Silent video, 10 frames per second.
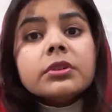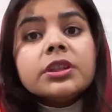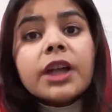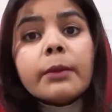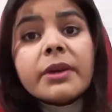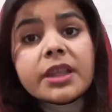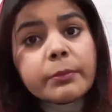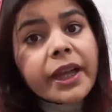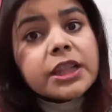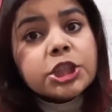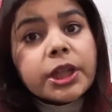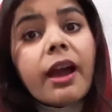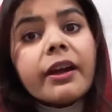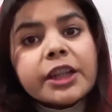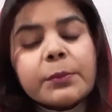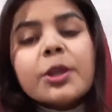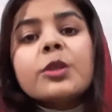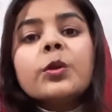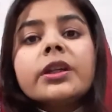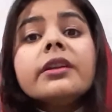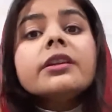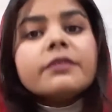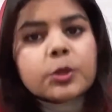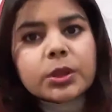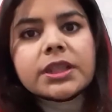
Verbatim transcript: ड्रामा से बारिश के आखिरी एपिसोड के रिव्यू